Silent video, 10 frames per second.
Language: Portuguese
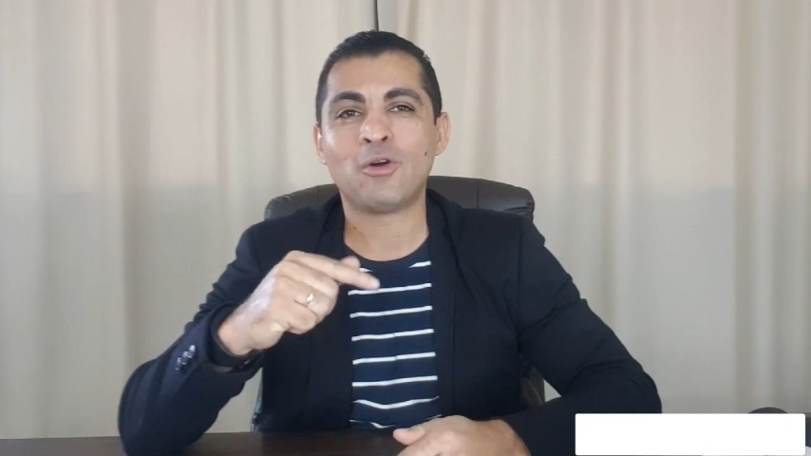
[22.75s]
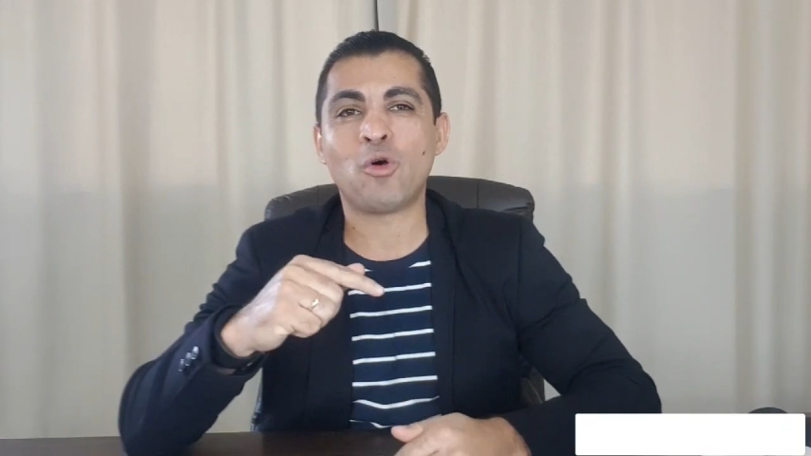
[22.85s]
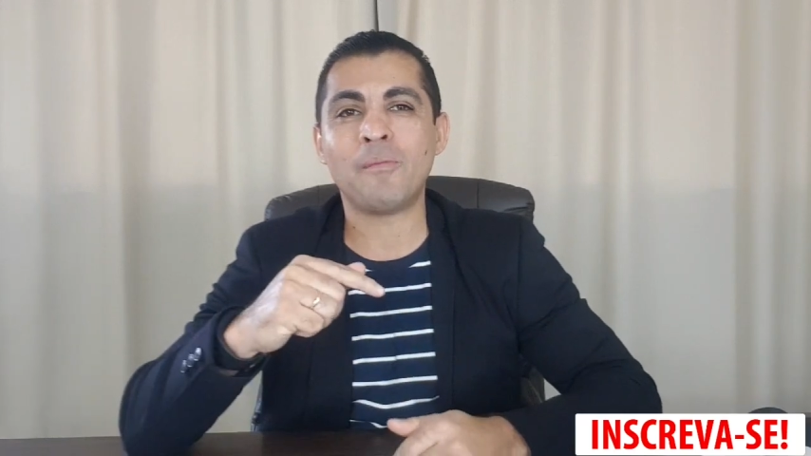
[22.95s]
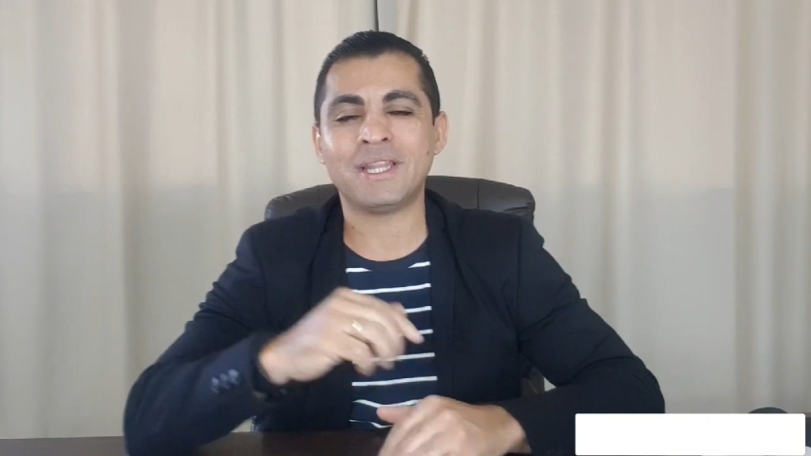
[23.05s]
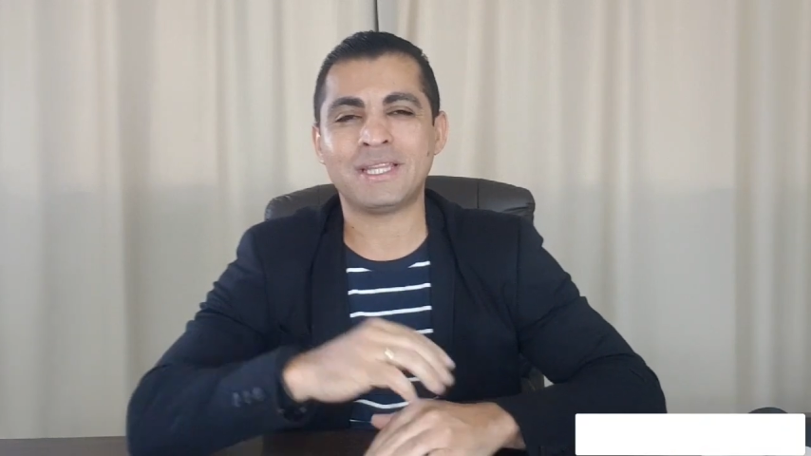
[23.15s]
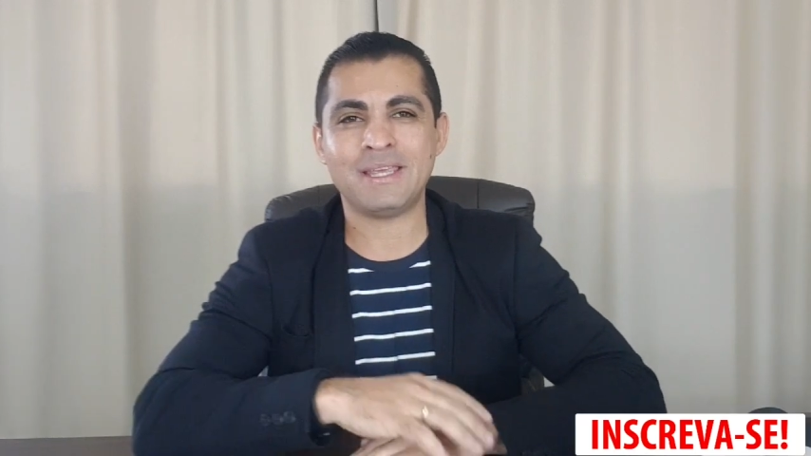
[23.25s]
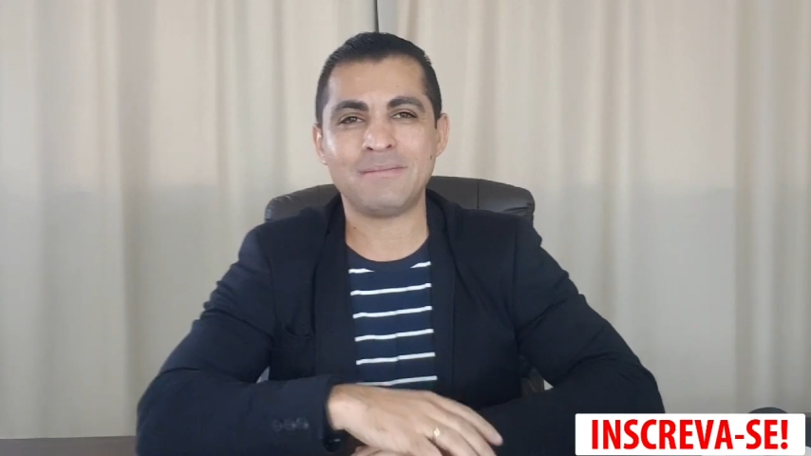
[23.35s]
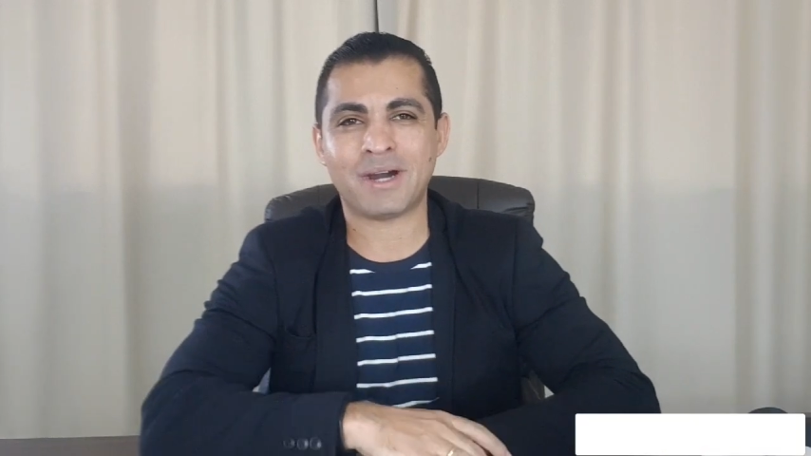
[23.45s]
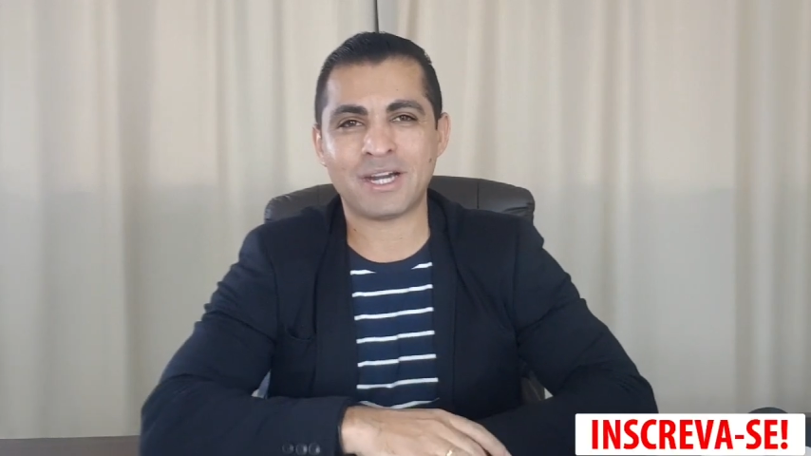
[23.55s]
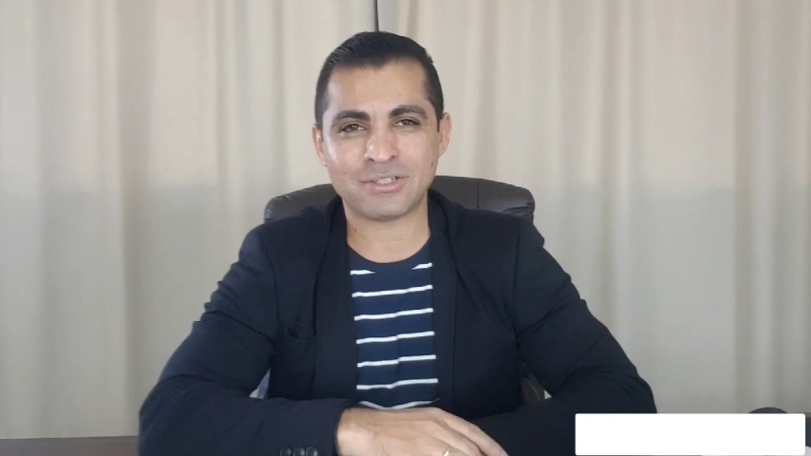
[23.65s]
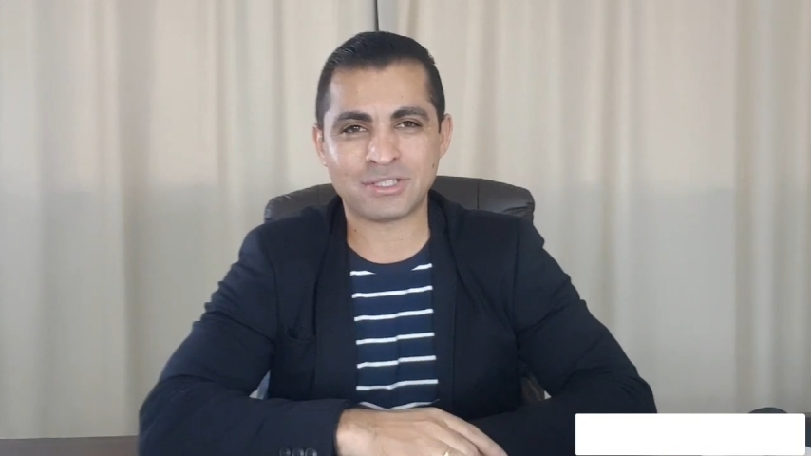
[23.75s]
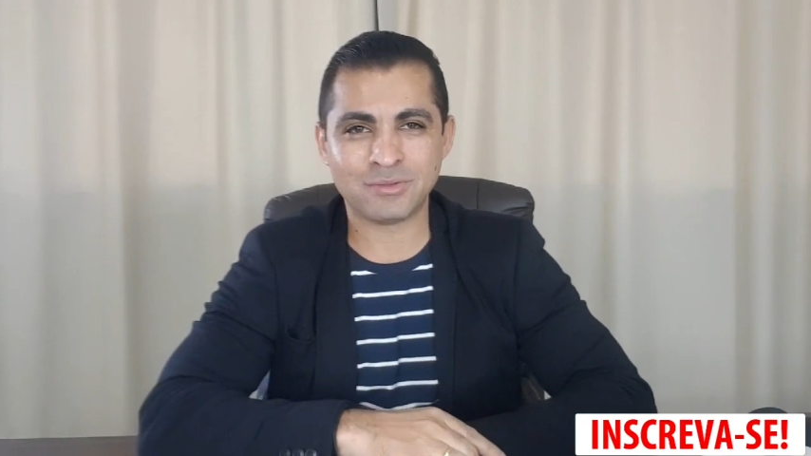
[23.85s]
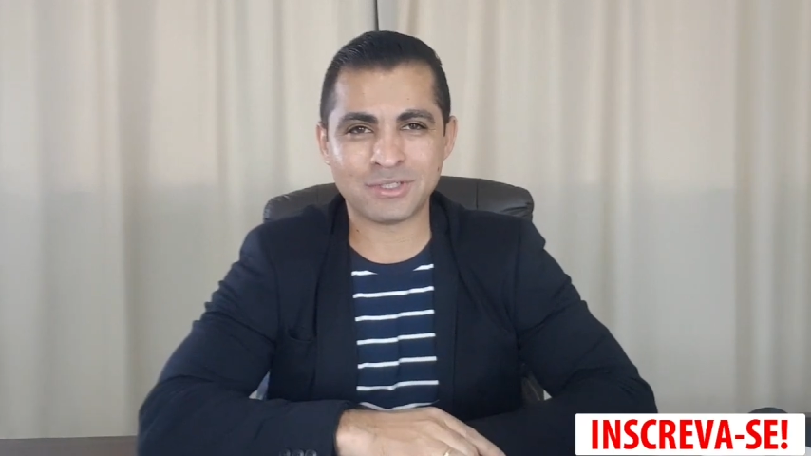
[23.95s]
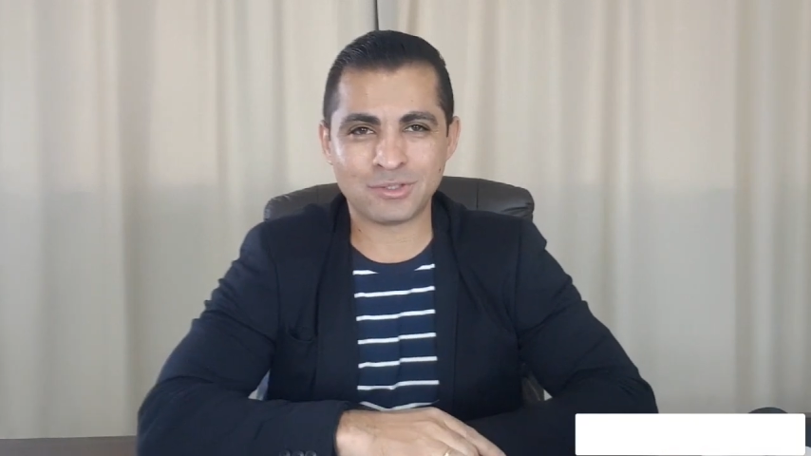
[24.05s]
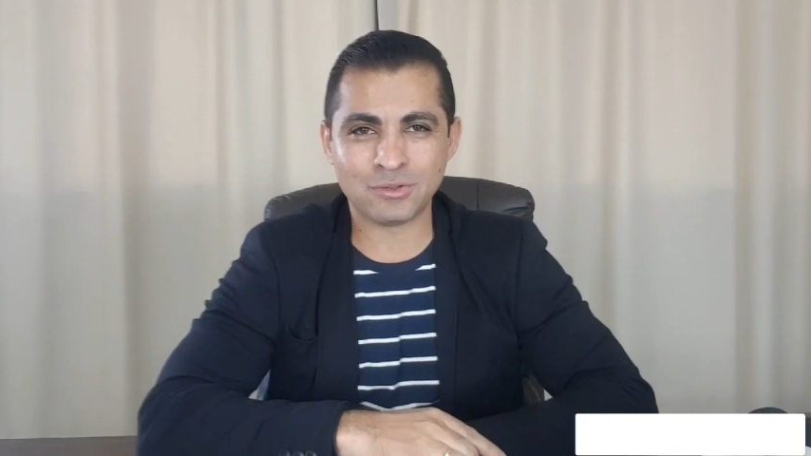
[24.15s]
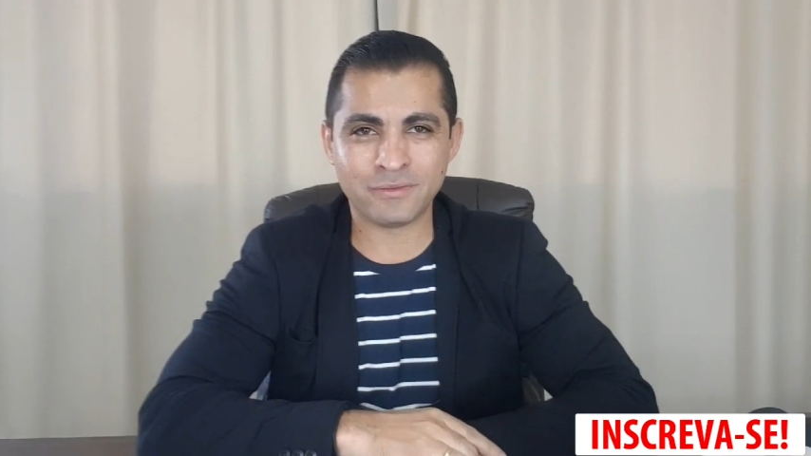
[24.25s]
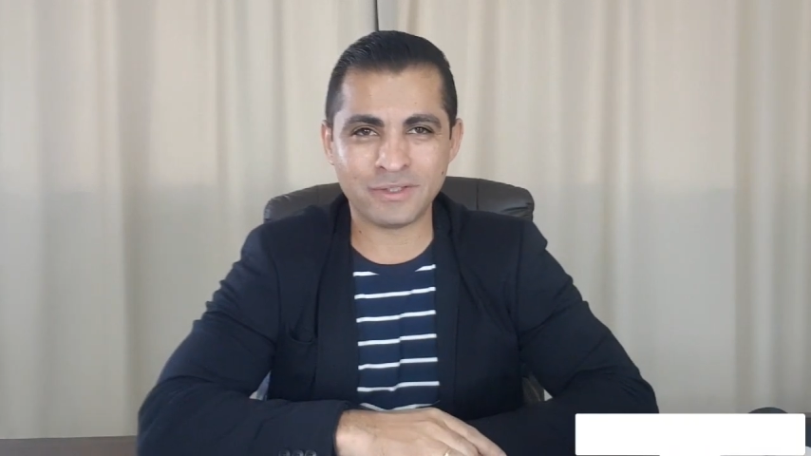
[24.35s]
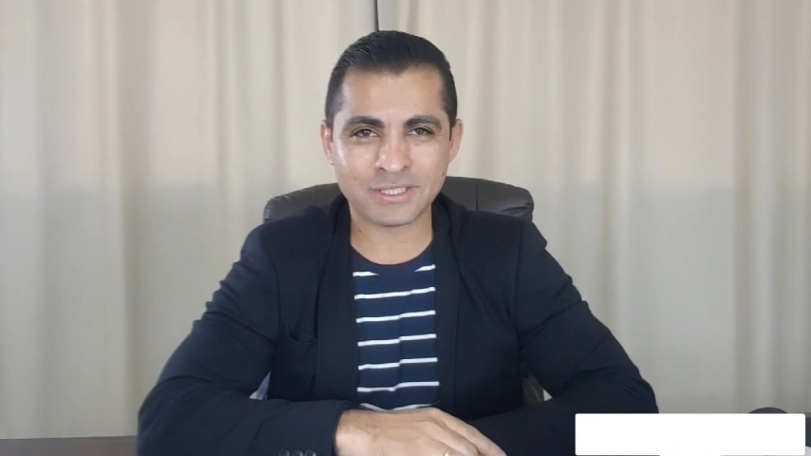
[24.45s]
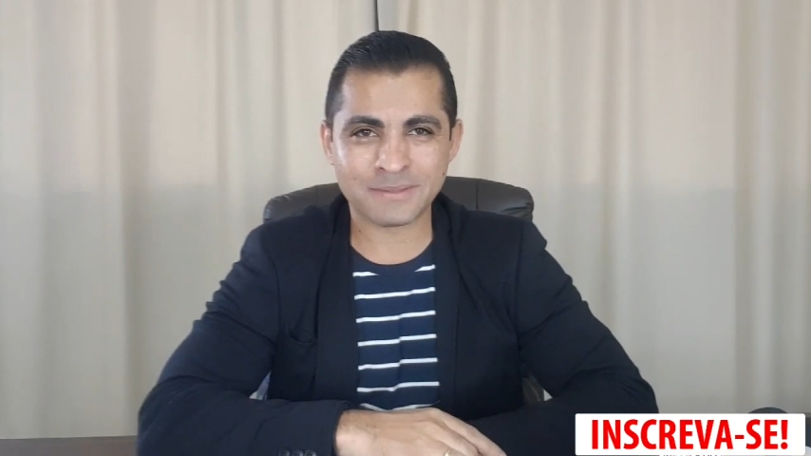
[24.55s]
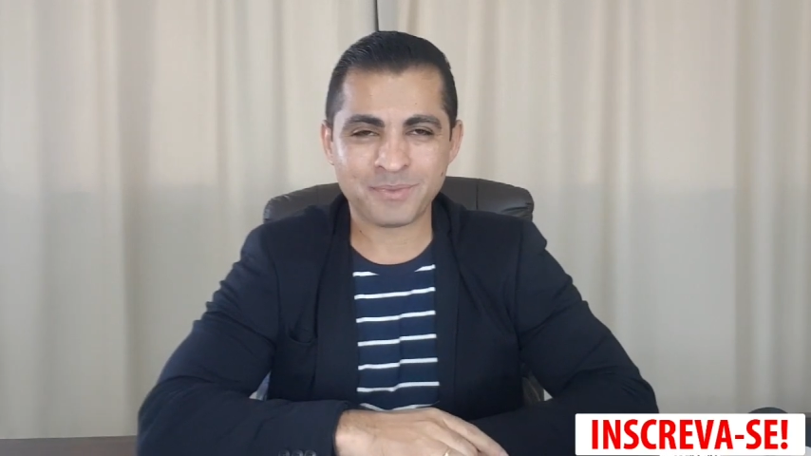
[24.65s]
comenta aqui embaixo as tuas
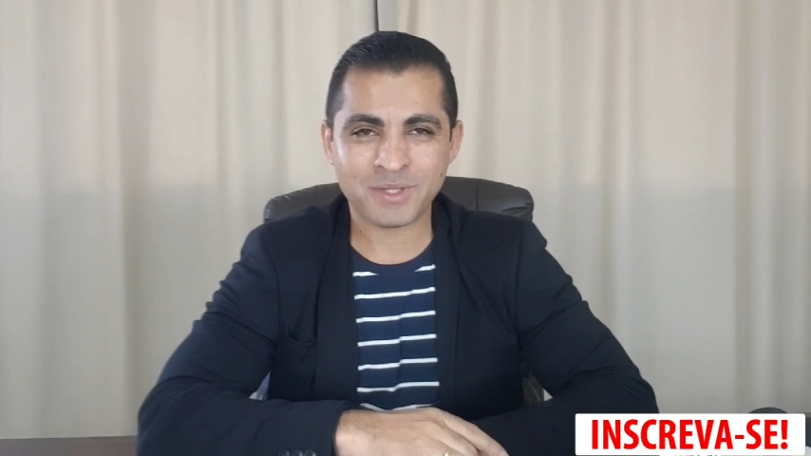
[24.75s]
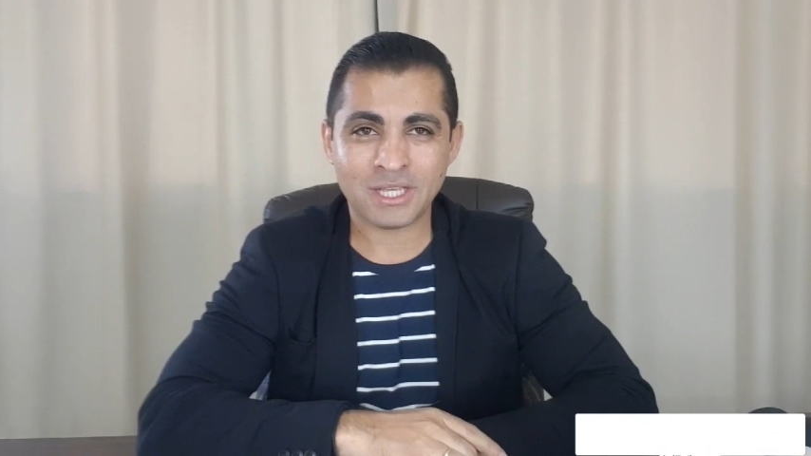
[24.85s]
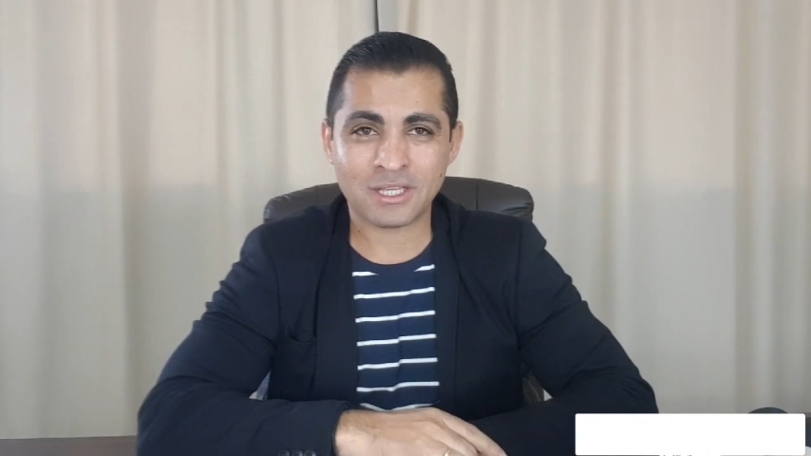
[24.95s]
dúvidas,